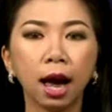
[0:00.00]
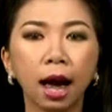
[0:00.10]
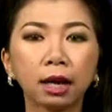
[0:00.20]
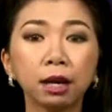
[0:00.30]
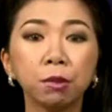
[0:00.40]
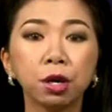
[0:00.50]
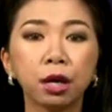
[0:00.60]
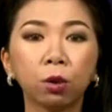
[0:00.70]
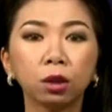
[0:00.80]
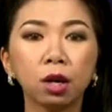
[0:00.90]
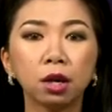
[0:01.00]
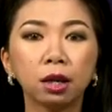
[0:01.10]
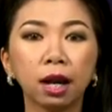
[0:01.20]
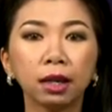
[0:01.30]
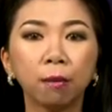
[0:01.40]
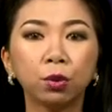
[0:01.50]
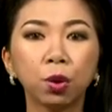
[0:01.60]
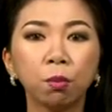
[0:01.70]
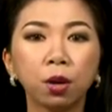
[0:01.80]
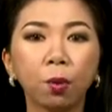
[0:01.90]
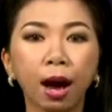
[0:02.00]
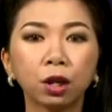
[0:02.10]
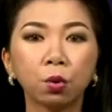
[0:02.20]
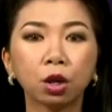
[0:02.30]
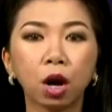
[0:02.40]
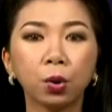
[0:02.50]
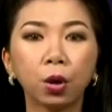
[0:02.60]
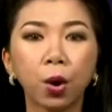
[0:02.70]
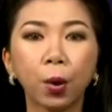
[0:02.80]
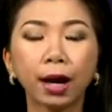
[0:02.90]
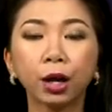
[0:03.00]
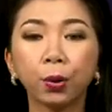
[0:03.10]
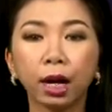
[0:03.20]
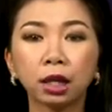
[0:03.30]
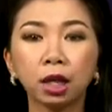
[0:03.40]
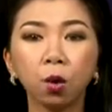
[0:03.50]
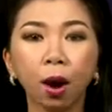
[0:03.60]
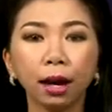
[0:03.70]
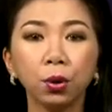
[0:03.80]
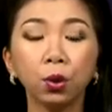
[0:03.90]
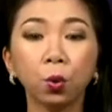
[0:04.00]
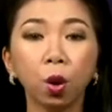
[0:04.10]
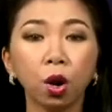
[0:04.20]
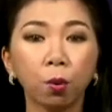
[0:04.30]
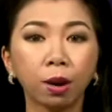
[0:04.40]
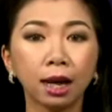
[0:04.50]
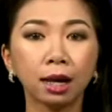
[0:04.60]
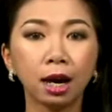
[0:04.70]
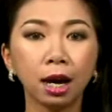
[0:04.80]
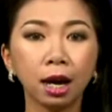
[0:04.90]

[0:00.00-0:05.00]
Hàng trăm người đầu tư đã tập trung bên ngoài trụ sở của cơ quan điều hành chứng khoán của Trung Quốc hôm nay